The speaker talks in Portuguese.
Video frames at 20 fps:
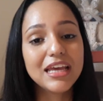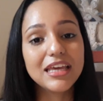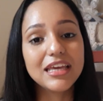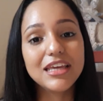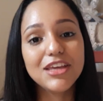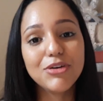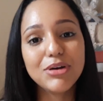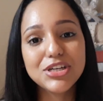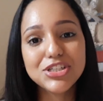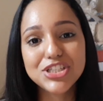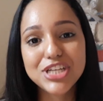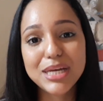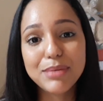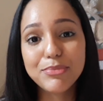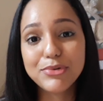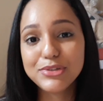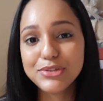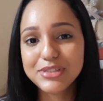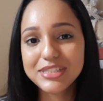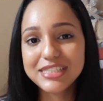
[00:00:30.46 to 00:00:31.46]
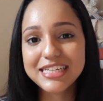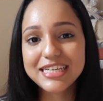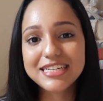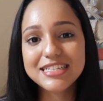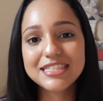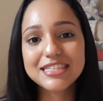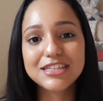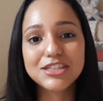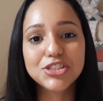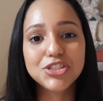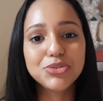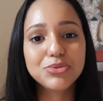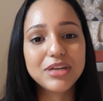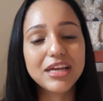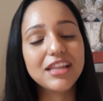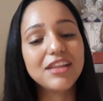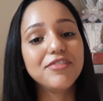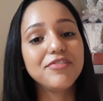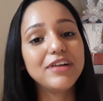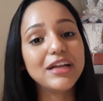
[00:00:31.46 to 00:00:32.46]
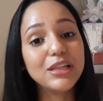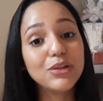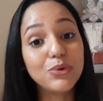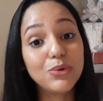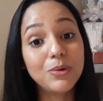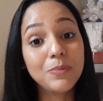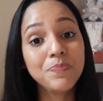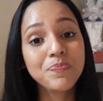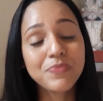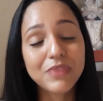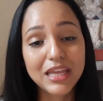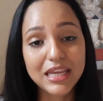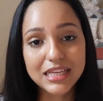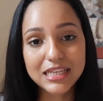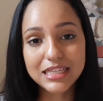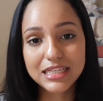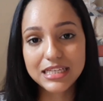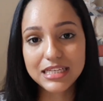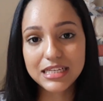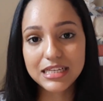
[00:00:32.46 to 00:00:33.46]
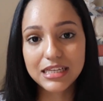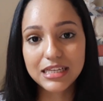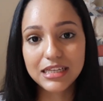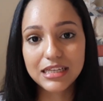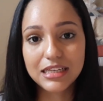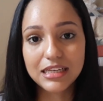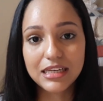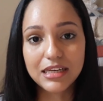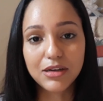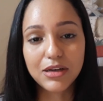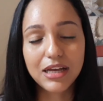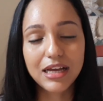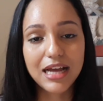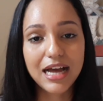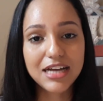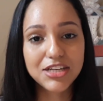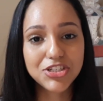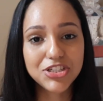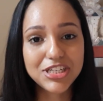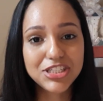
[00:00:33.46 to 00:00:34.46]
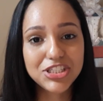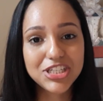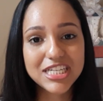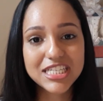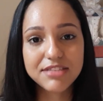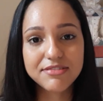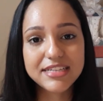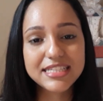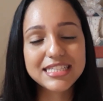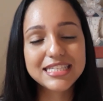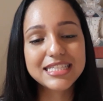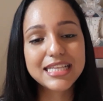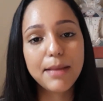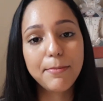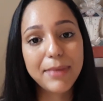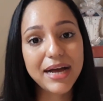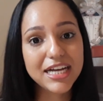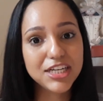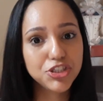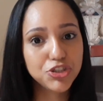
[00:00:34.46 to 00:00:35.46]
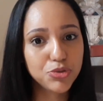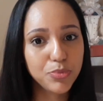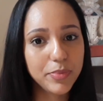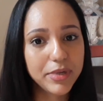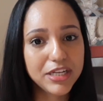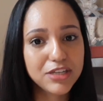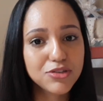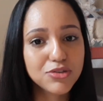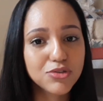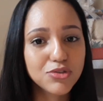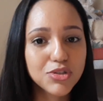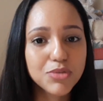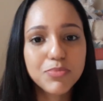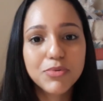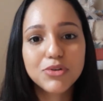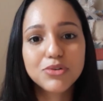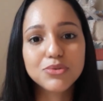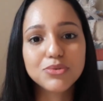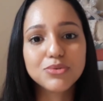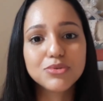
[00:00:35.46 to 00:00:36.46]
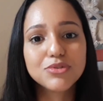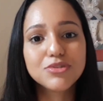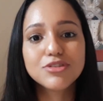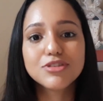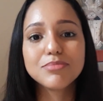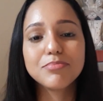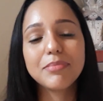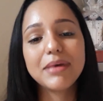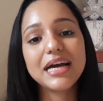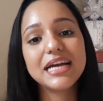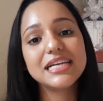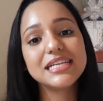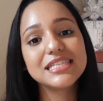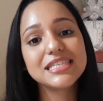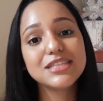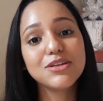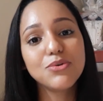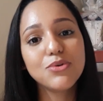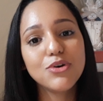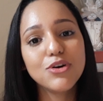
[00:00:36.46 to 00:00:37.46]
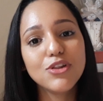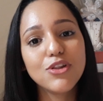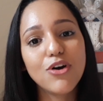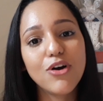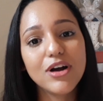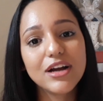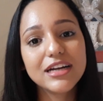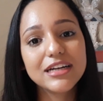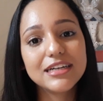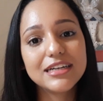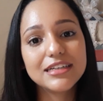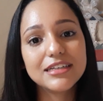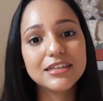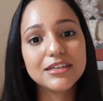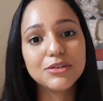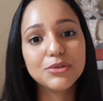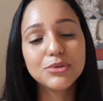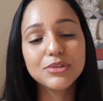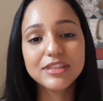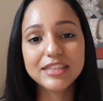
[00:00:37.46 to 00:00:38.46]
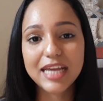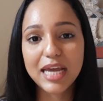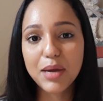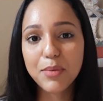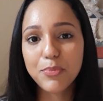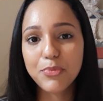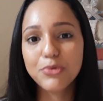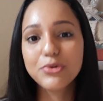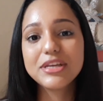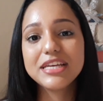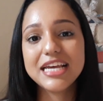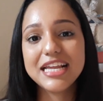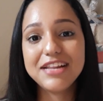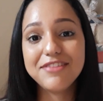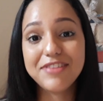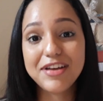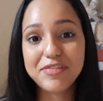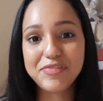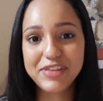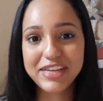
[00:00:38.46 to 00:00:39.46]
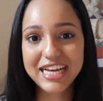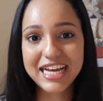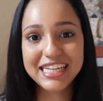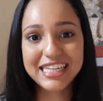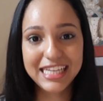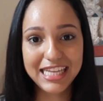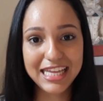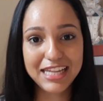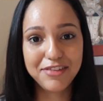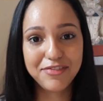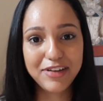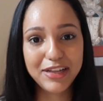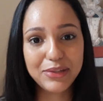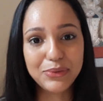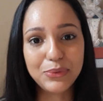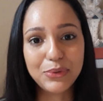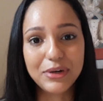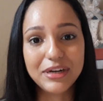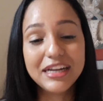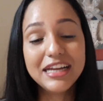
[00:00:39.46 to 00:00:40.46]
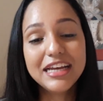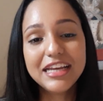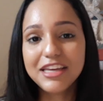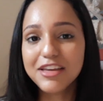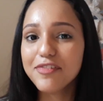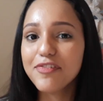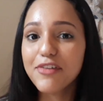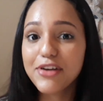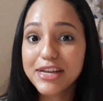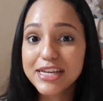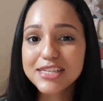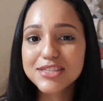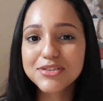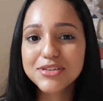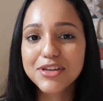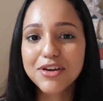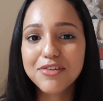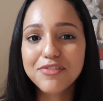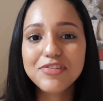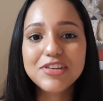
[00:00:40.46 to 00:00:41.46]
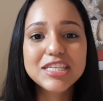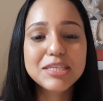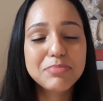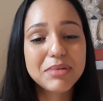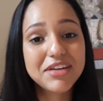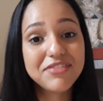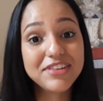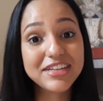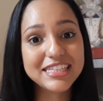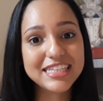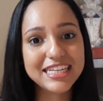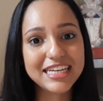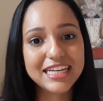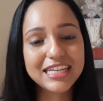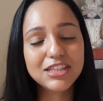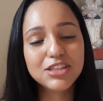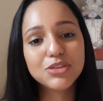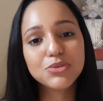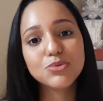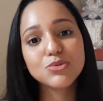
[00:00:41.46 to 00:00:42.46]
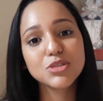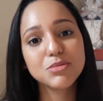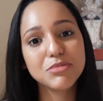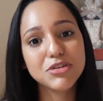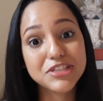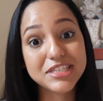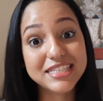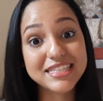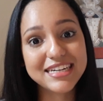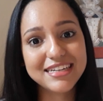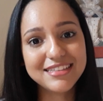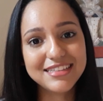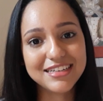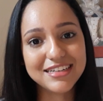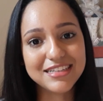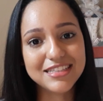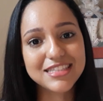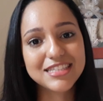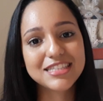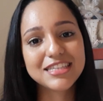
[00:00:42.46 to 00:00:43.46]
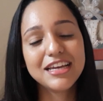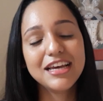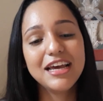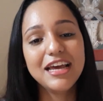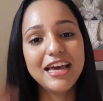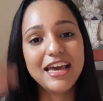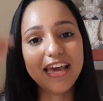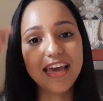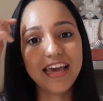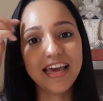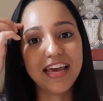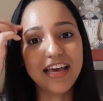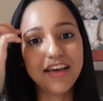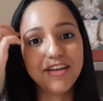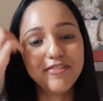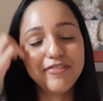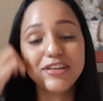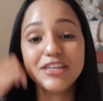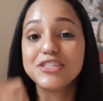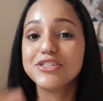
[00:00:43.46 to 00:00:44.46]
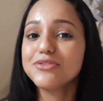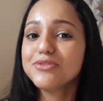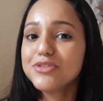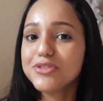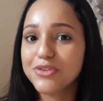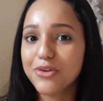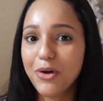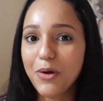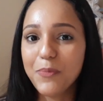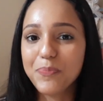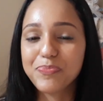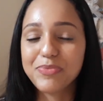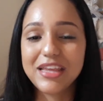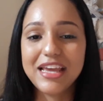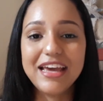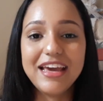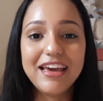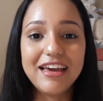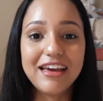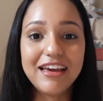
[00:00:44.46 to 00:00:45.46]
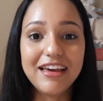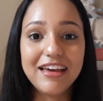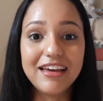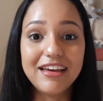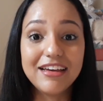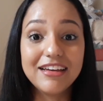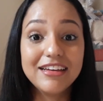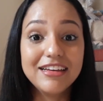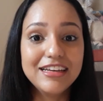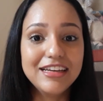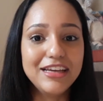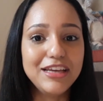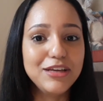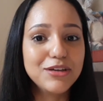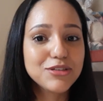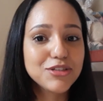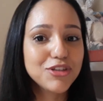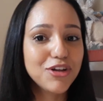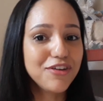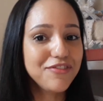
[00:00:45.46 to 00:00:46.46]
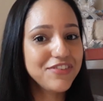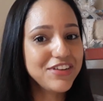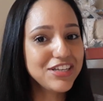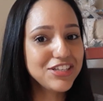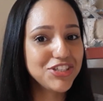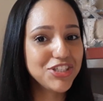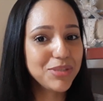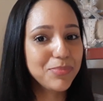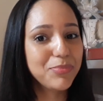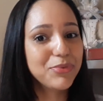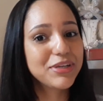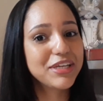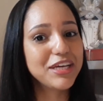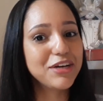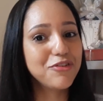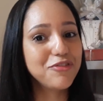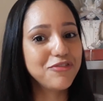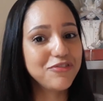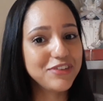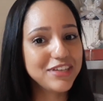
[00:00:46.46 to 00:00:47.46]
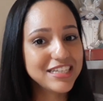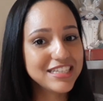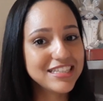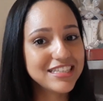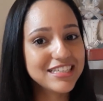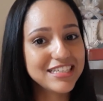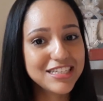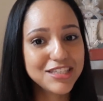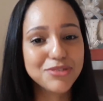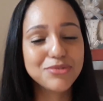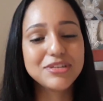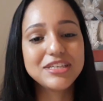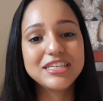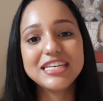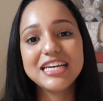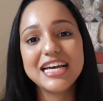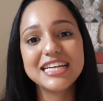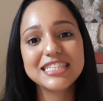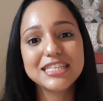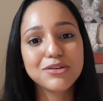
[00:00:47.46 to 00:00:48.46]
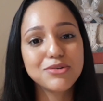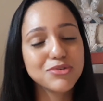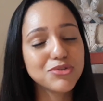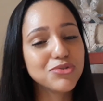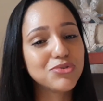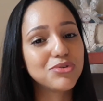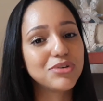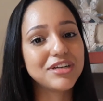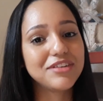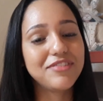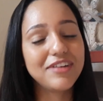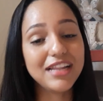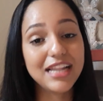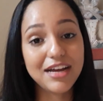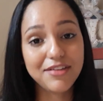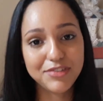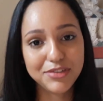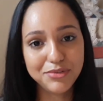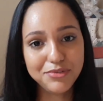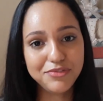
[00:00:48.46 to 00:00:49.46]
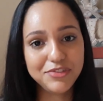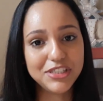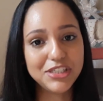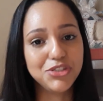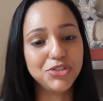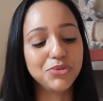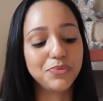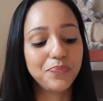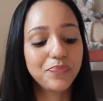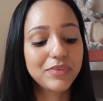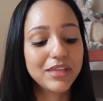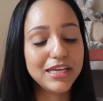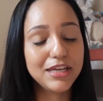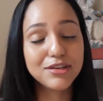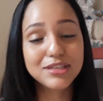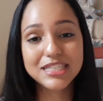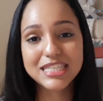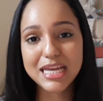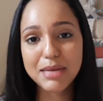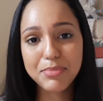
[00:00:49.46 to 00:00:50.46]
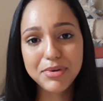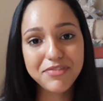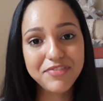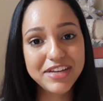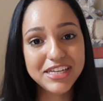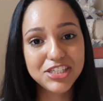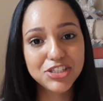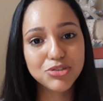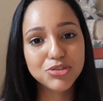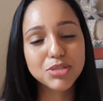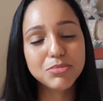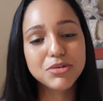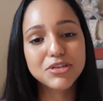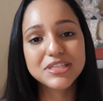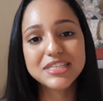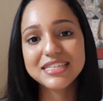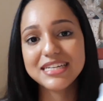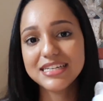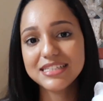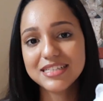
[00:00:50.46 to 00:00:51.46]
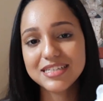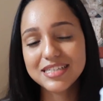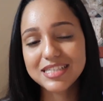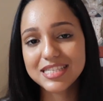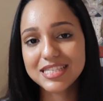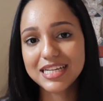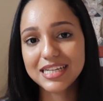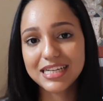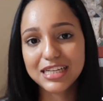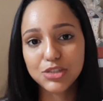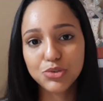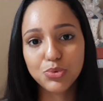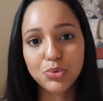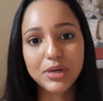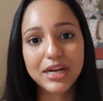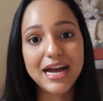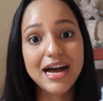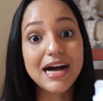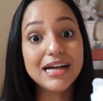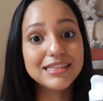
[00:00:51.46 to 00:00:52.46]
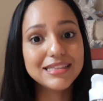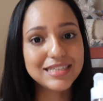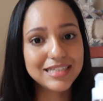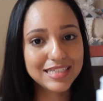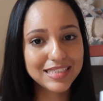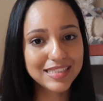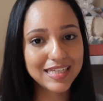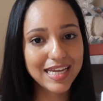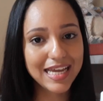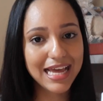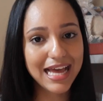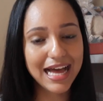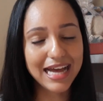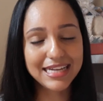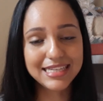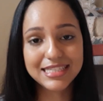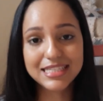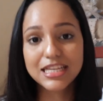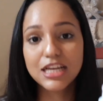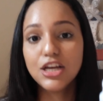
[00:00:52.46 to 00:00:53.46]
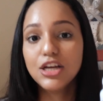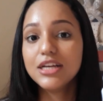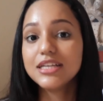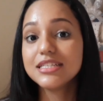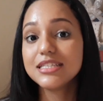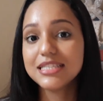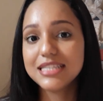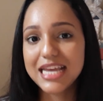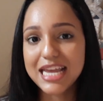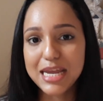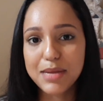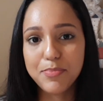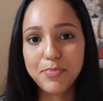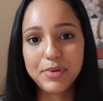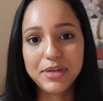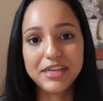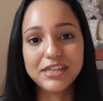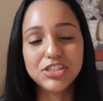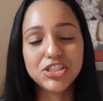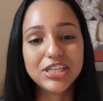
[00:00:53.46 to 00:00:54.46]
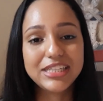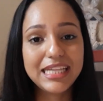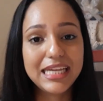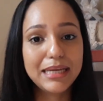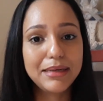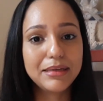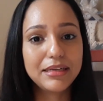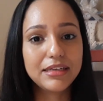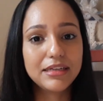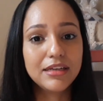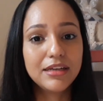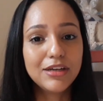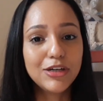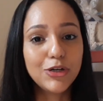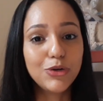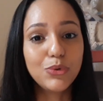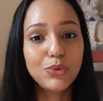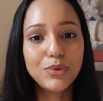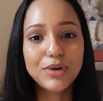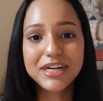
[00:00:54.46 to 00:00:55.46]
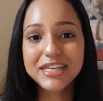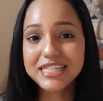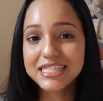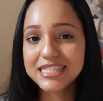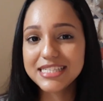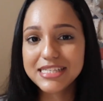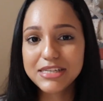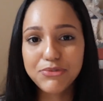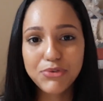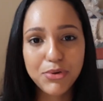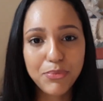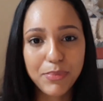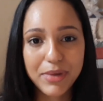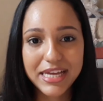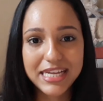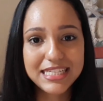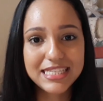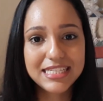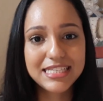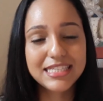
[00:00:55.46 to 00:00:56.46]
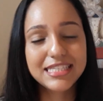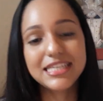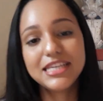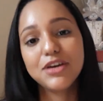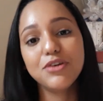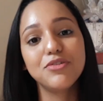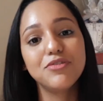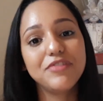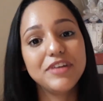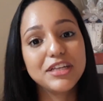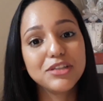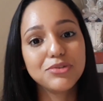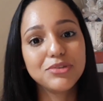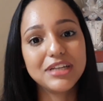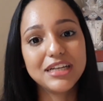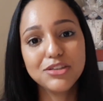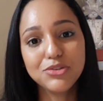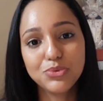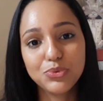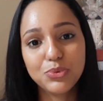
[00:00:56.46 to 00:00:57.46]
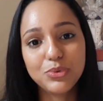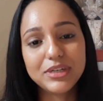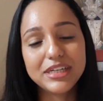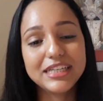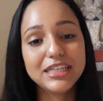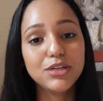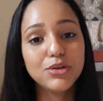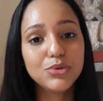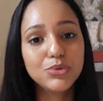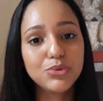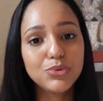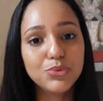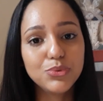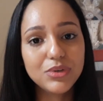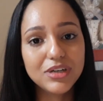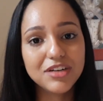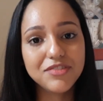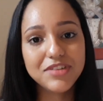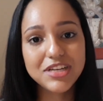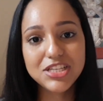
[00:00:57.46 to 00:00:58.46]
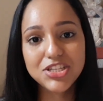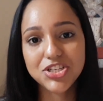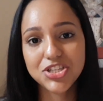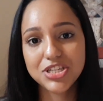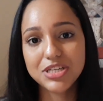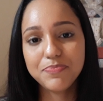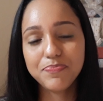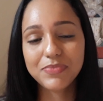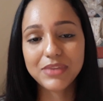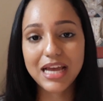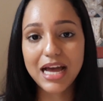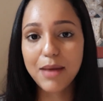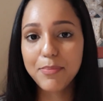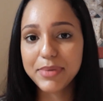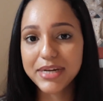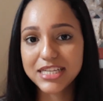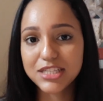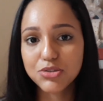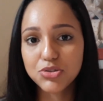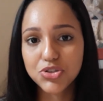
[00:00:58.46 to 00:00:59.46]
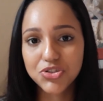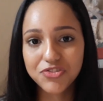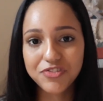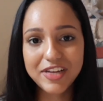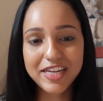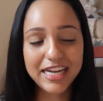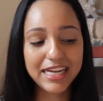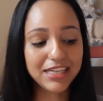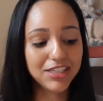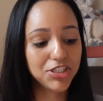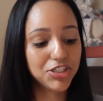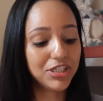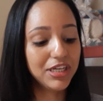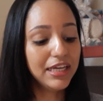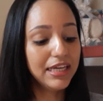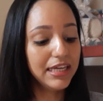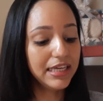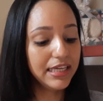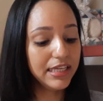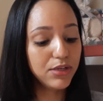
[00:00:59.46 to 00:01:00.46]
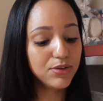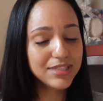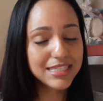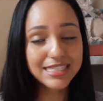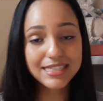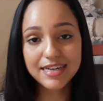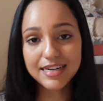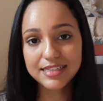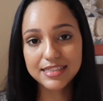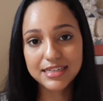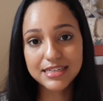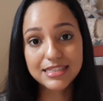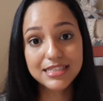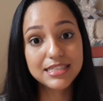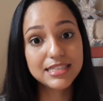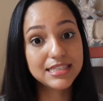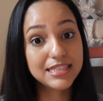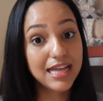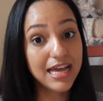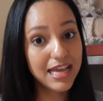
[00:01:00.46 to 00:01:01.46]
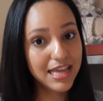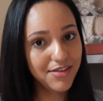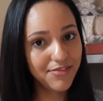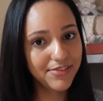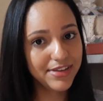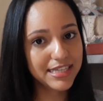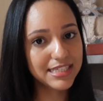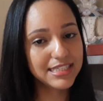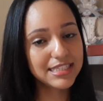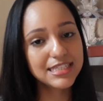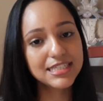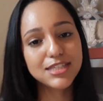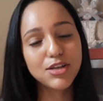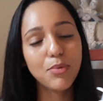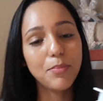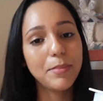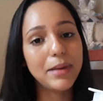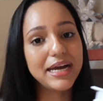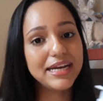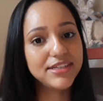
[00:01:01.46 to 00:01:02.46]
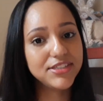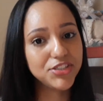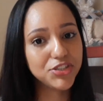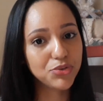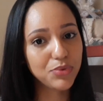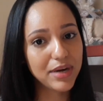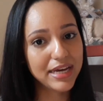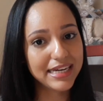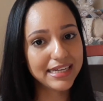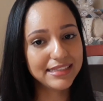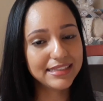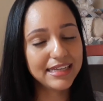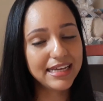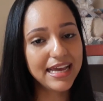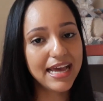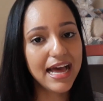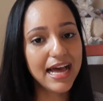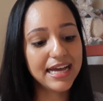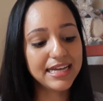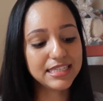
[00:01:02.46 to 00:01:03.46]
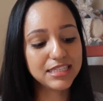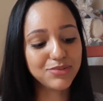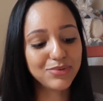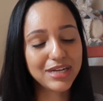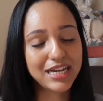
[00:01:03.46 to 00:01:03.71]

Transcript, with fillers: E eu achei muito interessante o que ela falou que a gente às vezes abaixa o preço dos produtos, mas não coloca o tempo que ele vai ficar naquele valor. E foi isso que eu fiz para vender os meus hidratantes. É, vejam só, é, eu só vendi porque eu fiz isso que essa consultora falava no vídeo. Eu sempre vendi os meus hidratantes da Natura a 30 reais. Sempre. Já tem um ano e cinco meses que eu vendo Natura e eu nunca vendi a preço diferente. E os hidratantes na revista são mais de 40 reais. No